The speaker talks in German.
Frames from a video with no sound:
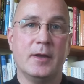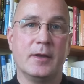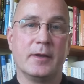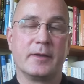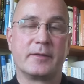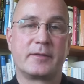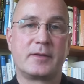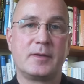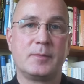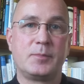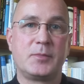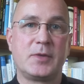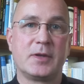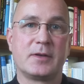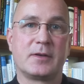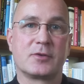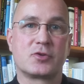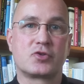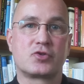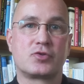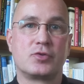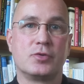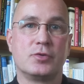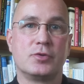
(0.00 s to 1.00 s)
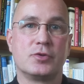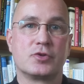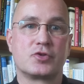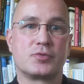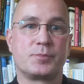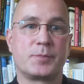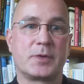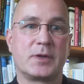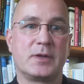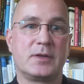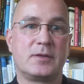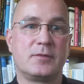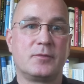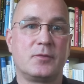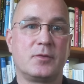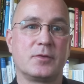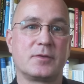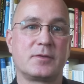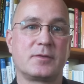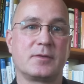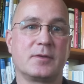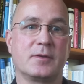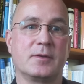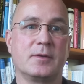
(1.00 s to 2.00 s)
Es gibt ja das schöne
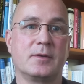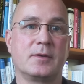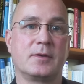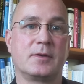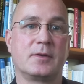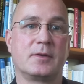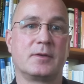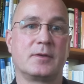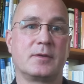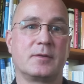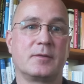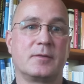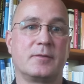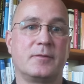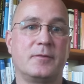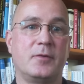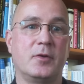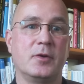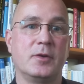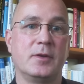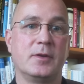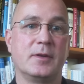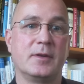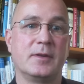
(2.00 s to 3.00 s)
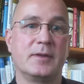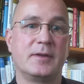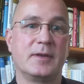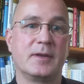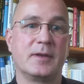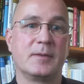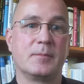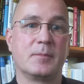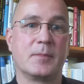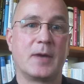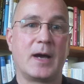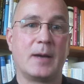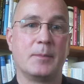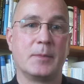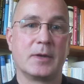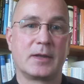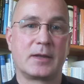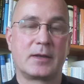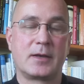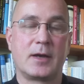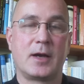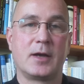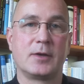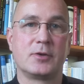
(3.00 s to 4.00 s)
Sprichwort äh, von dem
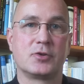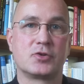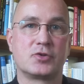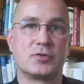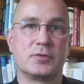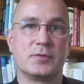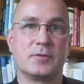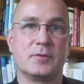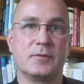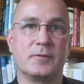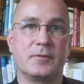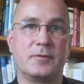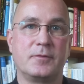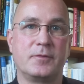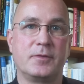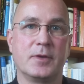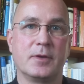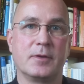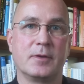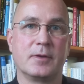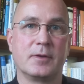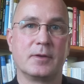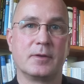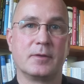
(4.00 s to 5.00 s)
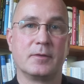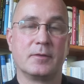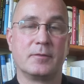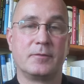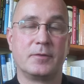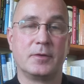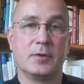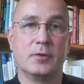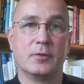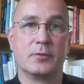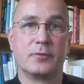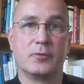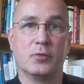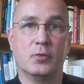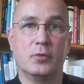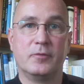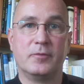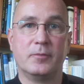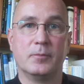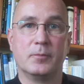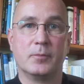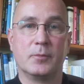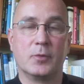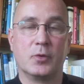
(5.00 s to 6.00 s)
amerikanischen F äh,
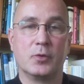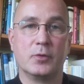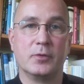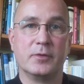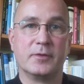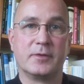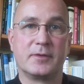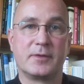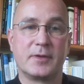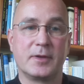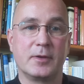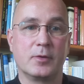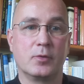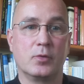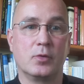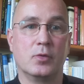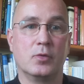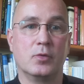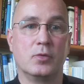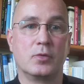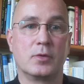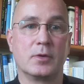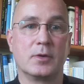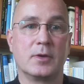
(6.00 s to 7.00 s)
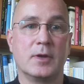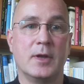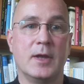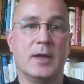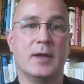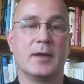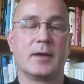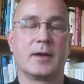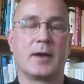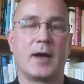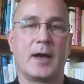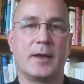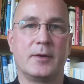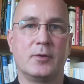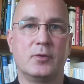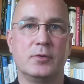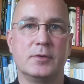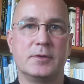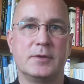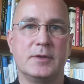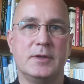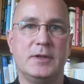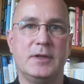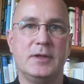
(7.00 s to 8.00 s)
Philosophen und Theologen
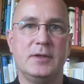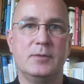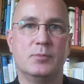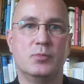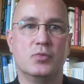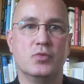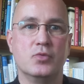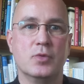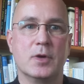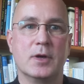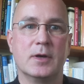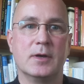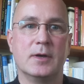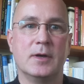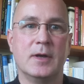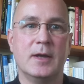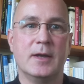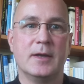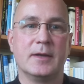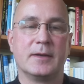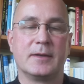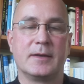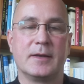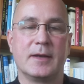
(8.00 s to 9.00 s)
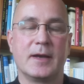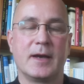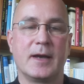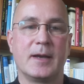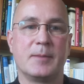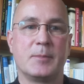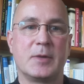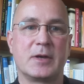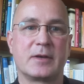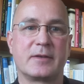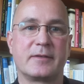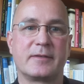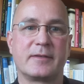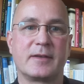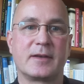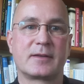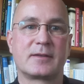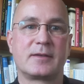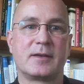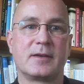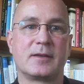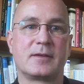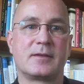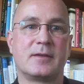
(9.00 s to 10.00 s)
Reinhold Niebuhr, der einmal
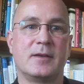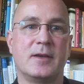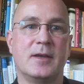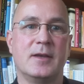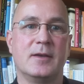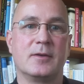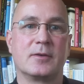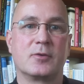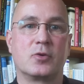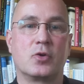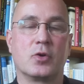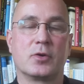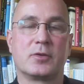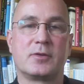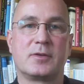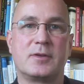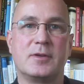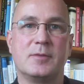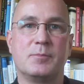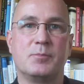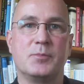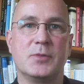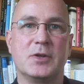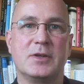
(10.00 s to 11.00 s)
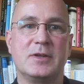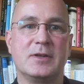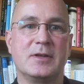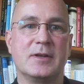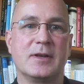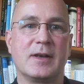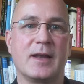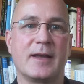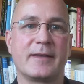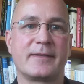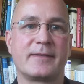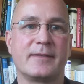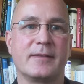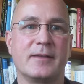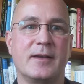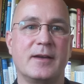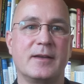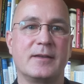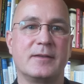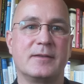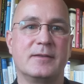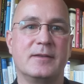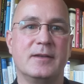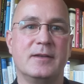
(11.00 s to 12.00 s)
gesagt hat, Gott gibt mir die
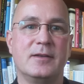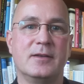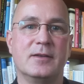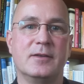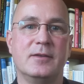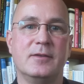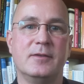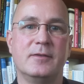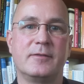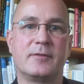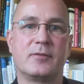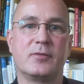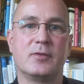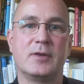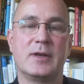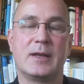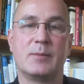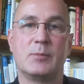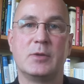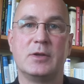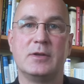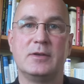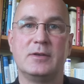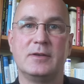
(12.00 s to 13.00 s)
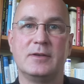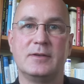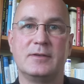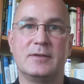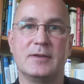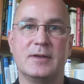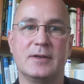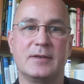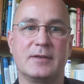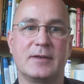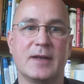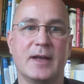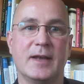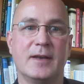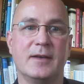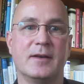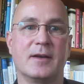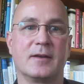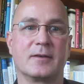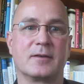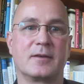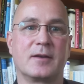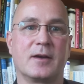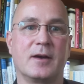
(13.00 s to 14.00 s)
Gelassenheit, Dinge hinzunehmen, die ich nicht
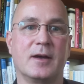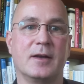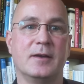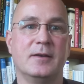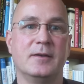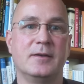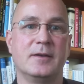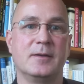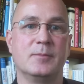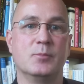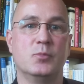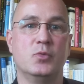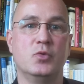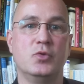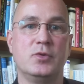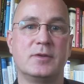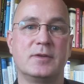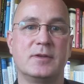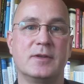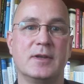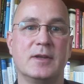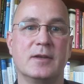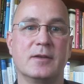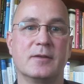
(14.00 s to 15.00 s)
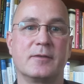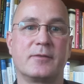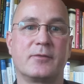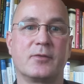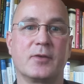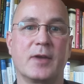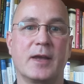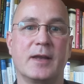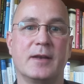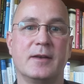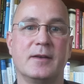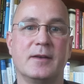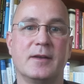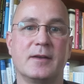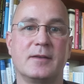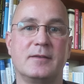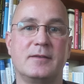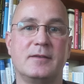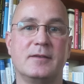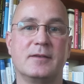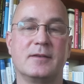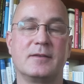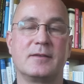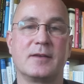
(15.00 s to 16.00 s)
ändern kann, den Mut, Dinge zu ändern,
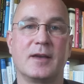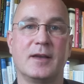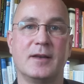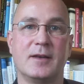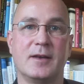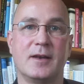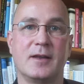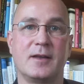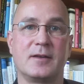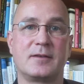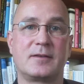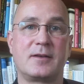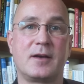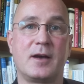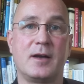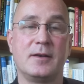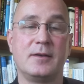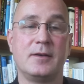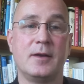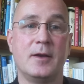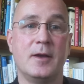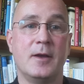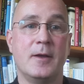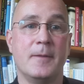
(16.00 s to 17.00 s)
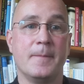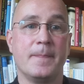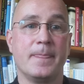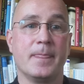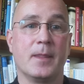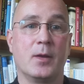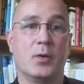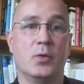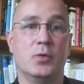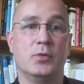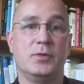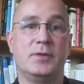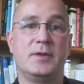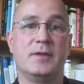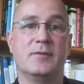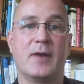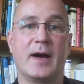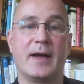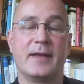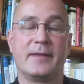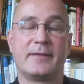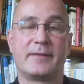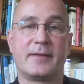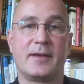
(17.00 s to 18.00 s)
die ich ändern kann und die
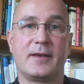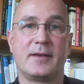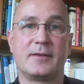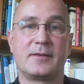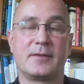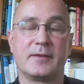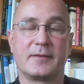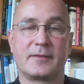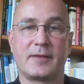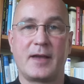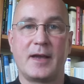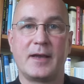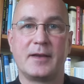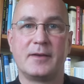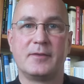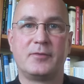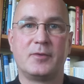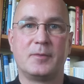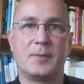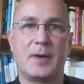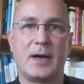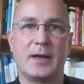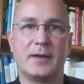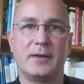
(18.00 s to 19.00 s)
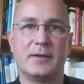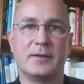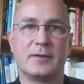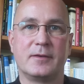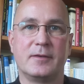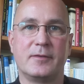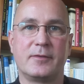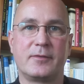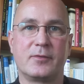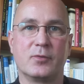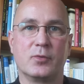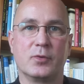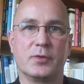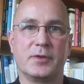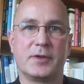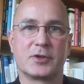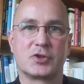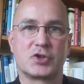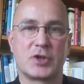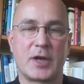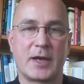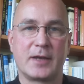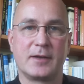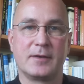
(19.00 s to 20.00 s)
Weisheit, das eine vom anderen zu
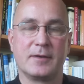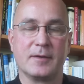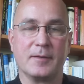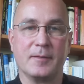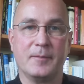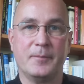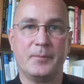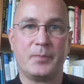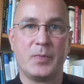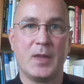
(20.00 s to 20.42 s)
unterscheiden.